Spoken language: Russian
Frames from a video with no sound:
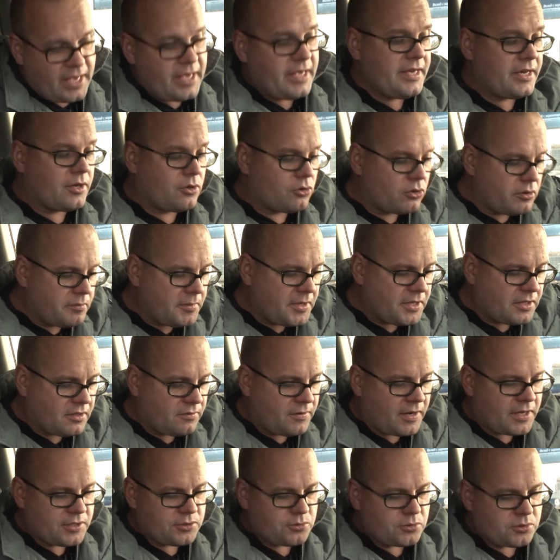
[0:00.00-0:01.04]
и кроме
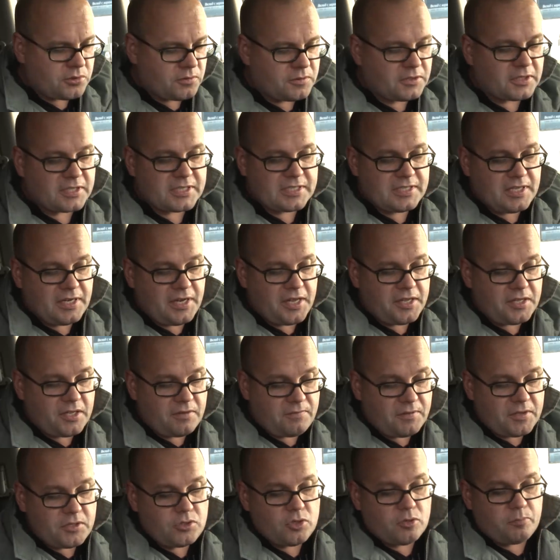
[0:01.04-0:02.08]
этого отсутствует разделение
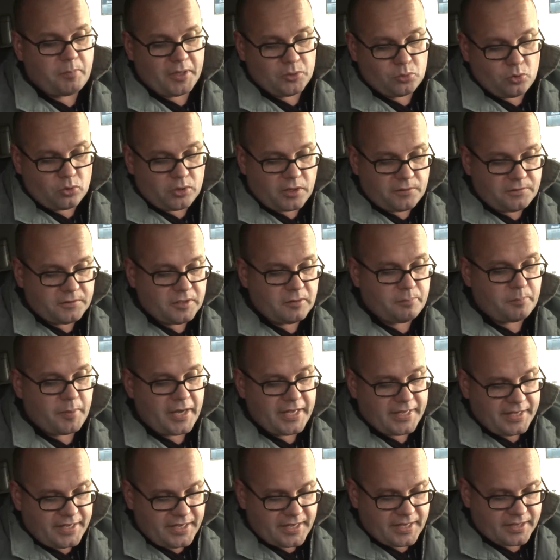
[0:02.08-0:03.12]
видеопотоков на
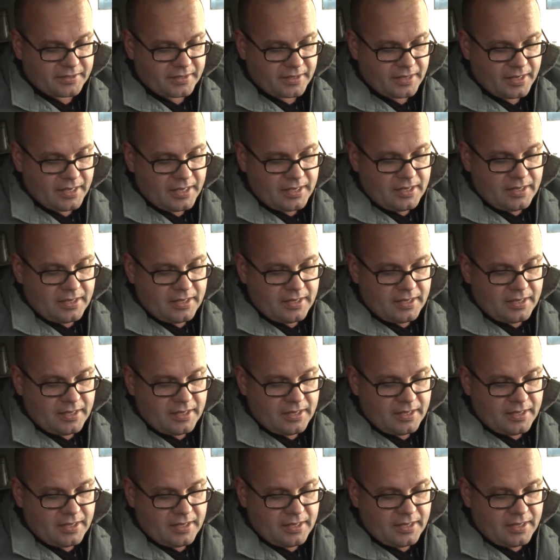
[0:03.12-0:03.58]
пакеты